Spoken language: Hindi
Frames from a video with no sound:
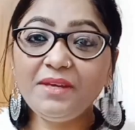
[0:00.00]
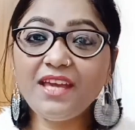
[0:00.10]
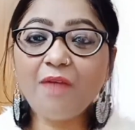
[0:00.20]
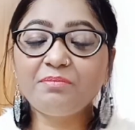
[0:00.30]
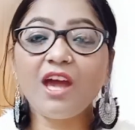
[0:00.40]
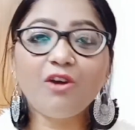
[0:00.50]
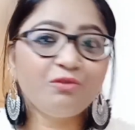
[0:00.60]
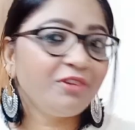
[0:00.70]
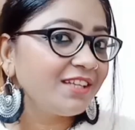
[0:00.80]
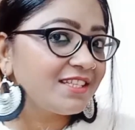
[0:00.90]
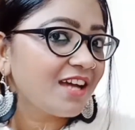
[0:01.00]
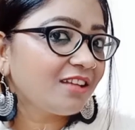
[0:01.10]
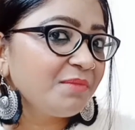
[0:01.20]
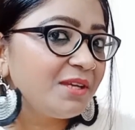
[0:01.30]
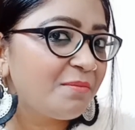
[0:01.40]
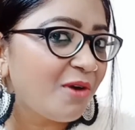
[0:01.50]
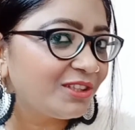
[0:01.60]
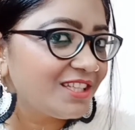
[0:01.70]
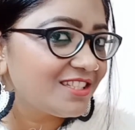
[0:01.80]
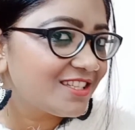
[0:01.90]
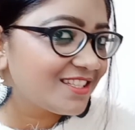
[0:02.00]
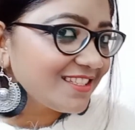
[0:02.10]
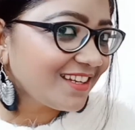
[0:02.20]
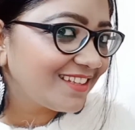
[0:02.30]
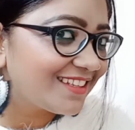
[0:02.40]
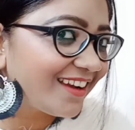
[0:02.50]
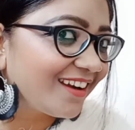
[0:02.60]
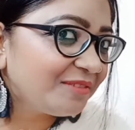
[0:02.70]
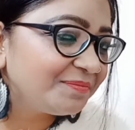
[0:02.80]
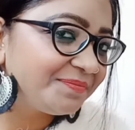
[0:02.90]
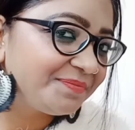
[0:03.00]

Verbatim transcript: भी आपके आउटफिट के साथ में ये बहुत ही अच्छे से चला जाएगा